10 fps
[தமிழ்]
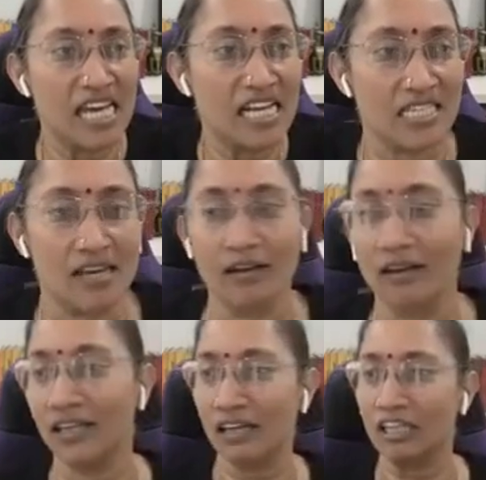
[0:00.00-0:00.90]
பீயிங்ஸ்
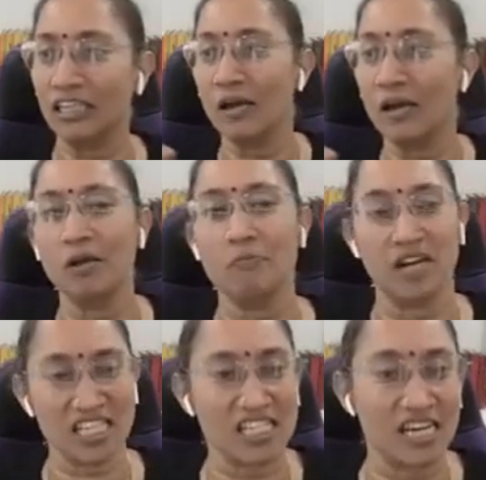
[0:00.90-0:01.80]
இதை வந்து எப்படி
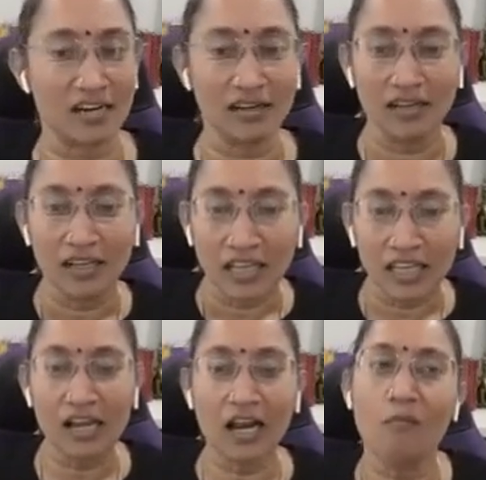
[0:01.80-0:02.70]
படைச்சார்
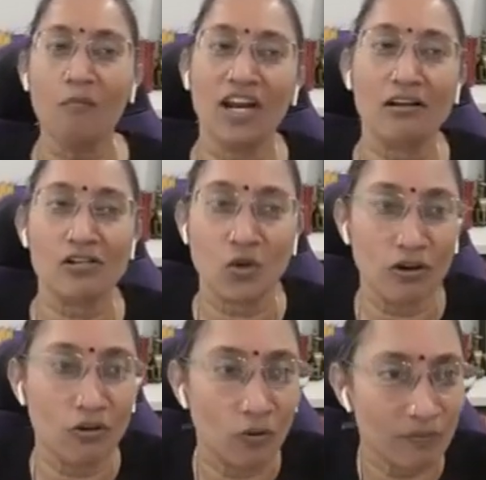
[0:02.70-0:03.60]
இதெல்லாமும் எனக்கு
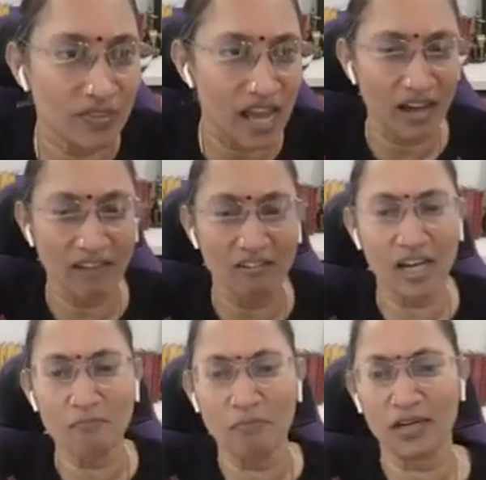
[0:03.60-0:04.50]
சொல்லுங்கோ நாலு
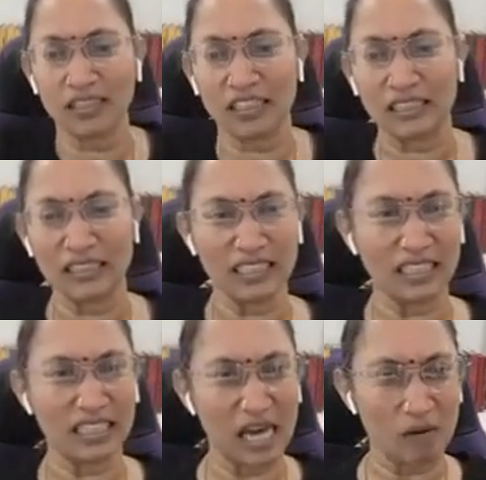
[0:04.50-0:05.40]
வகைப்படுறது
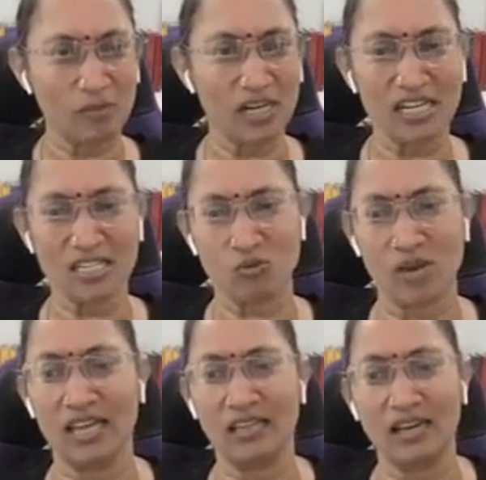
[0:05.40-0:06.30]
கர்ப்ப
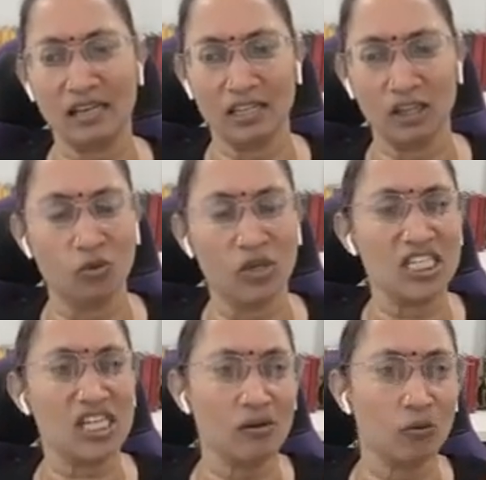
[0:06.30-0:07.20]
ஸ்வேத
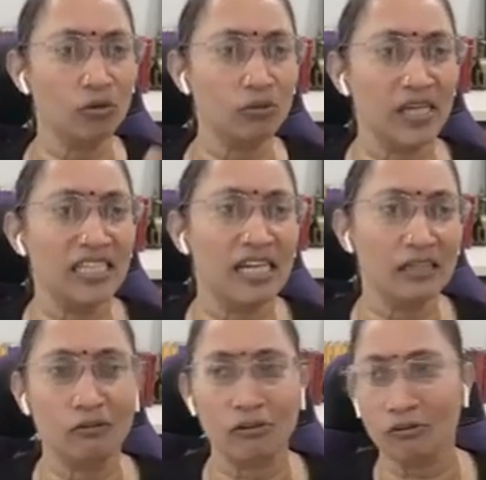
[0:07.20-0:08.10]
துவிஜ
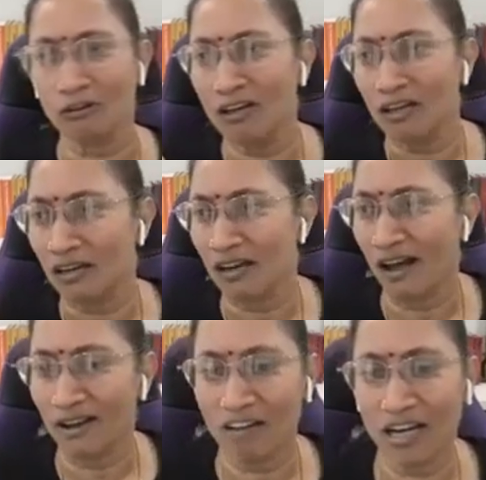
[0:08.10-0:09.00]
உத்பிதன்னுட்டு
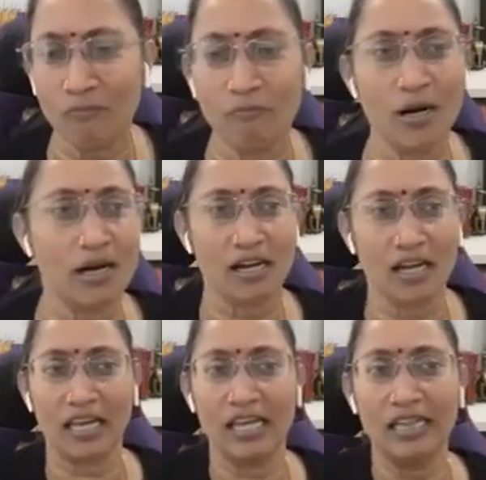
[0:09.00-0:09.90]
நாலு வகைப்படுற
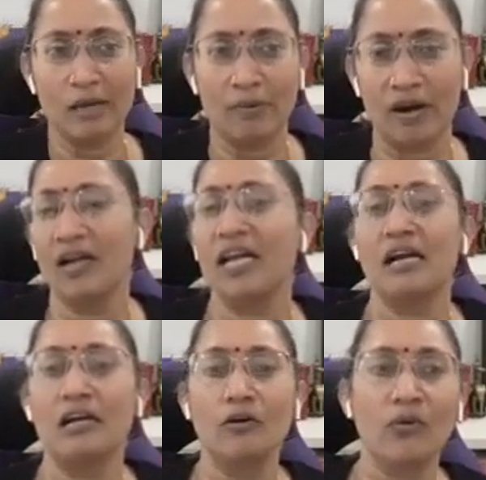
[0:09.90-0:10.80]
இந்த
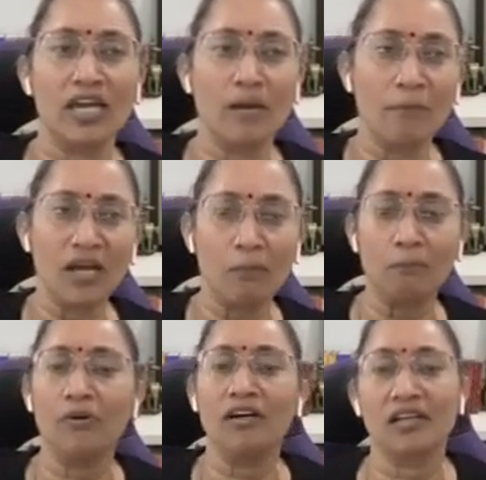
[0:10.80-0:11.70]
பிராணிகளினுடைய
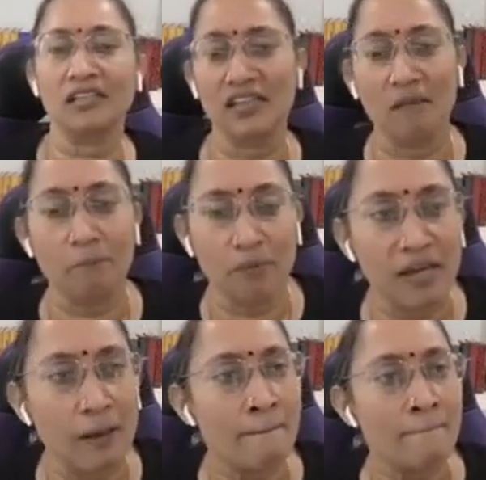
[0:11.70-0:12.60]
பிறப்புங்கிறது
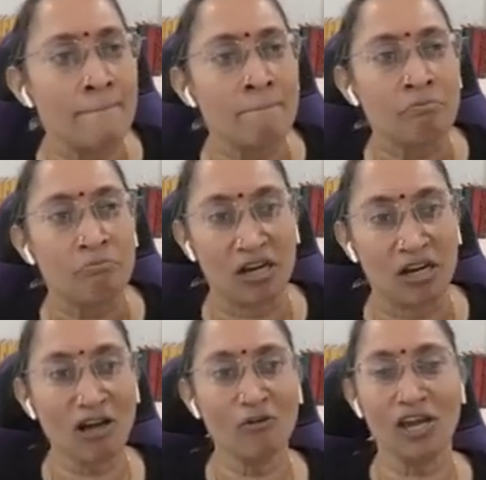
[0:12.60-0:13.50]
எப்படி
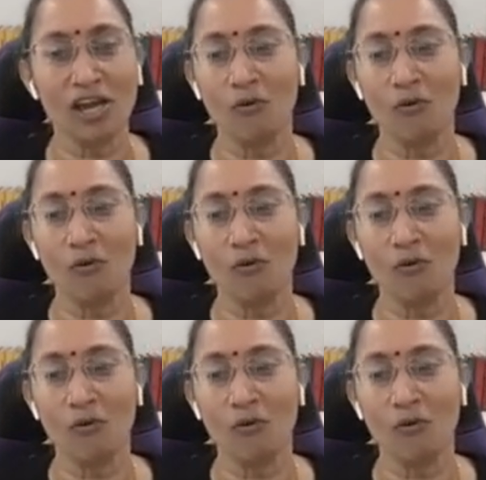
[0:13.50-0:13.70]
பகவானுடைய